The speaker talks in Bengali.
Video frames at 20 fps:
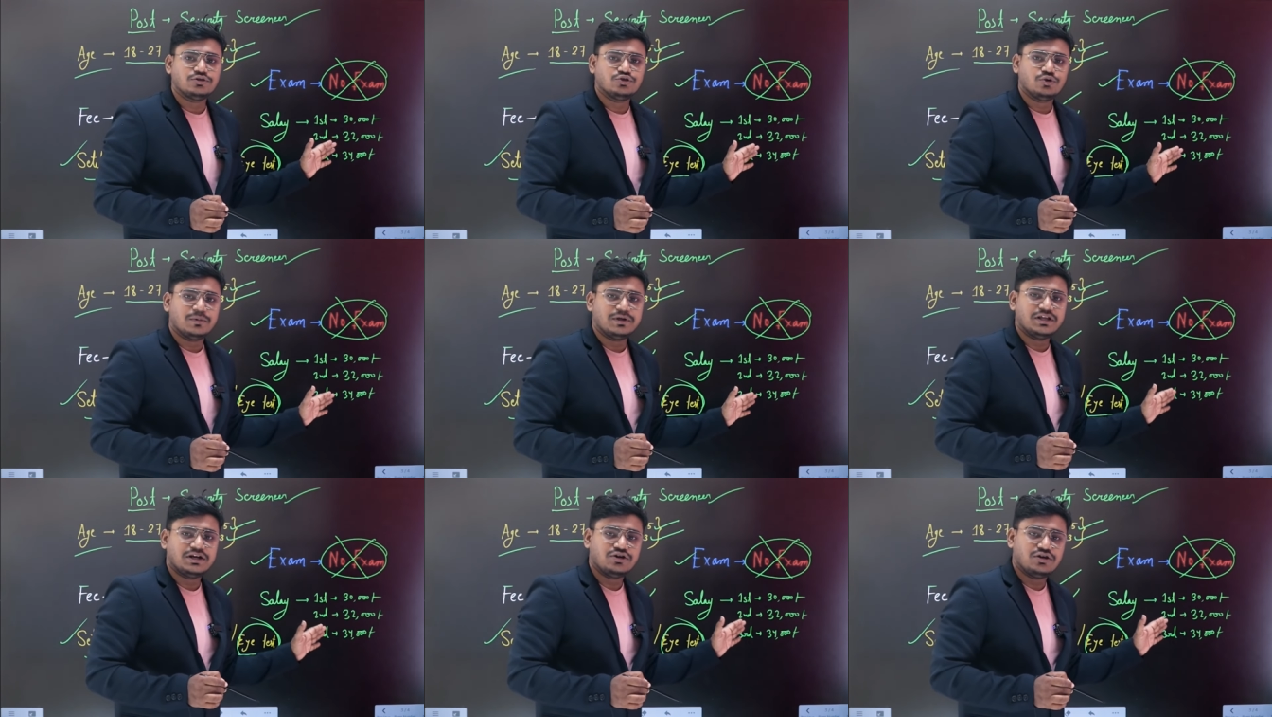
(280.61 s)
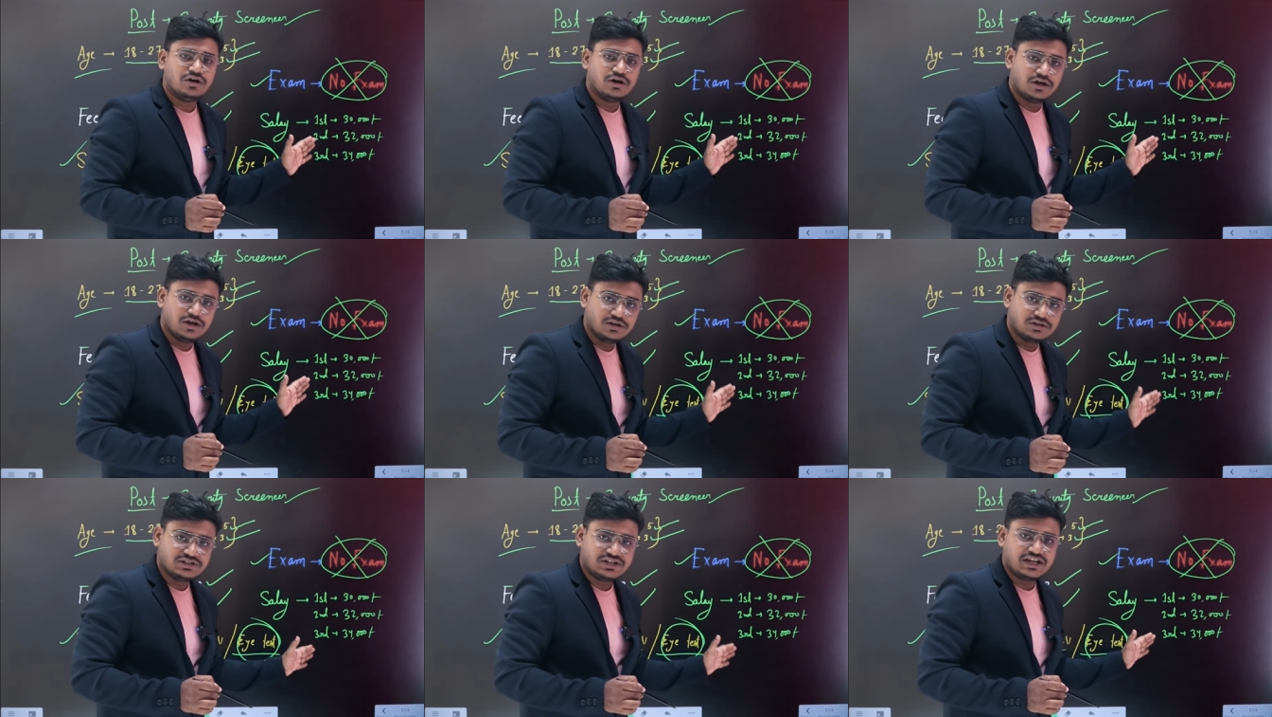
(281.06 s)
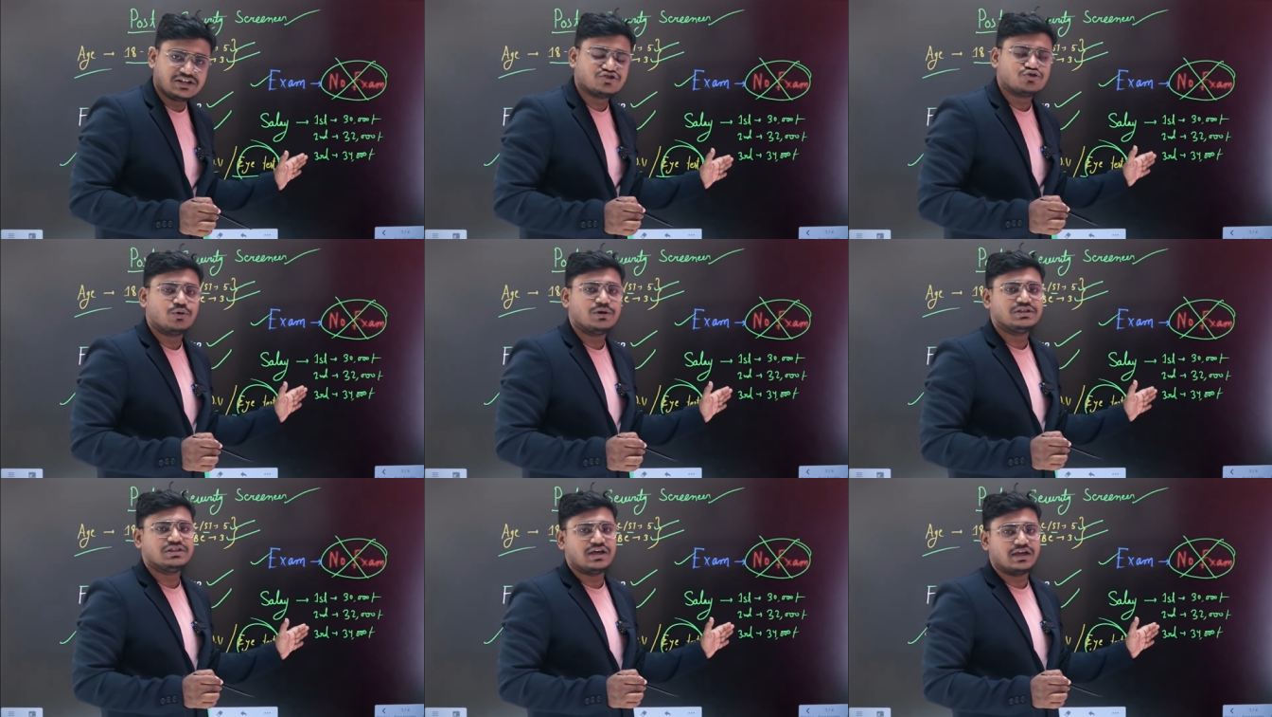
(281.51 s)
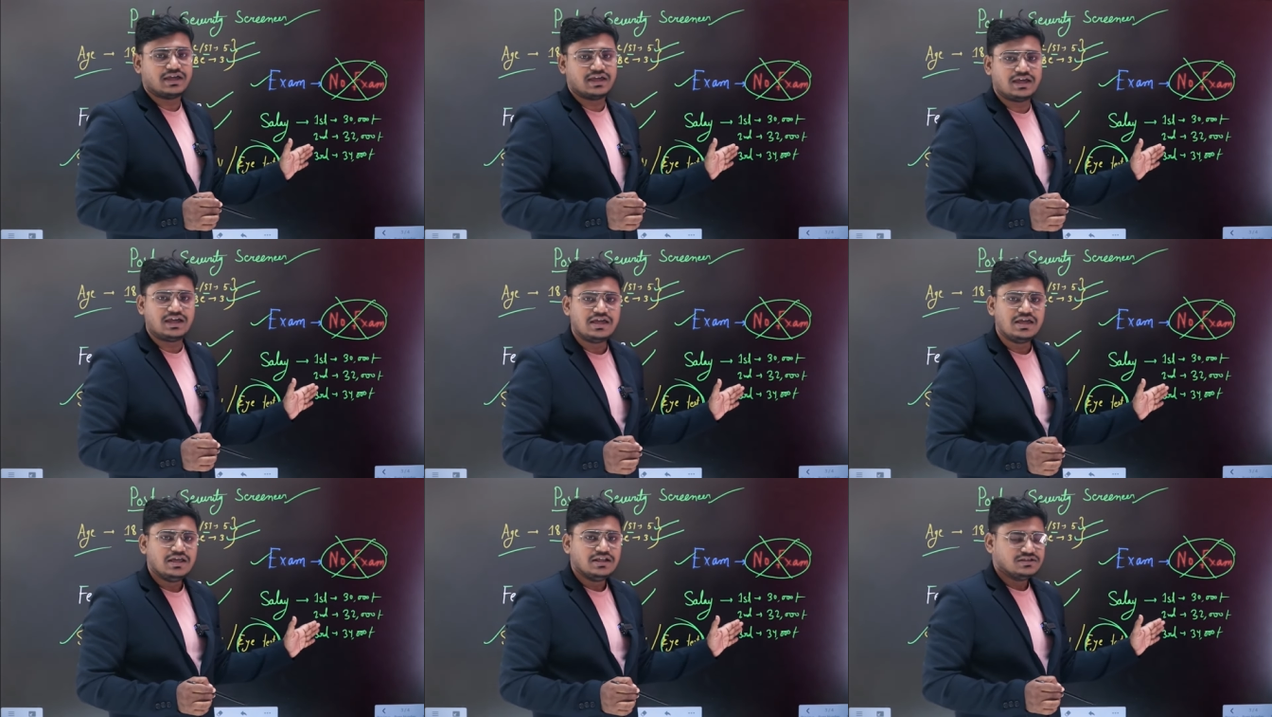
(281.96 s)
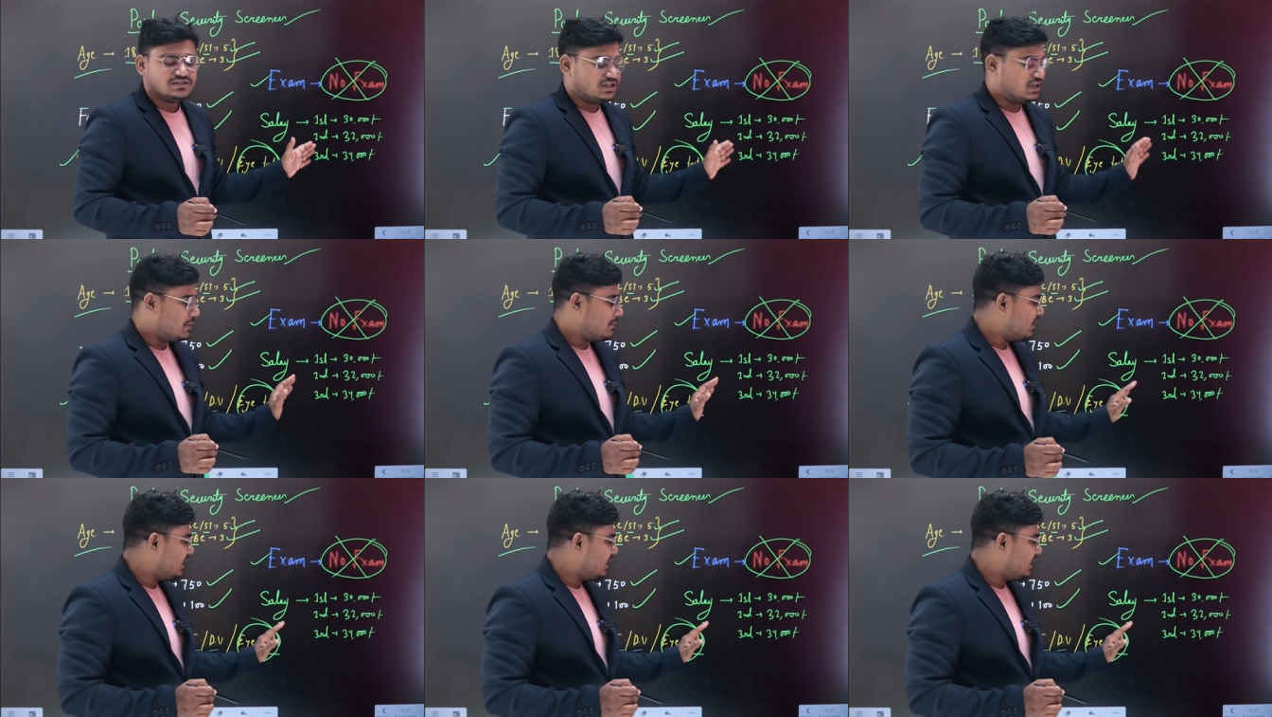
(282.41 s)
তোমাদের টেস্ট হয়ে থাকে যেটা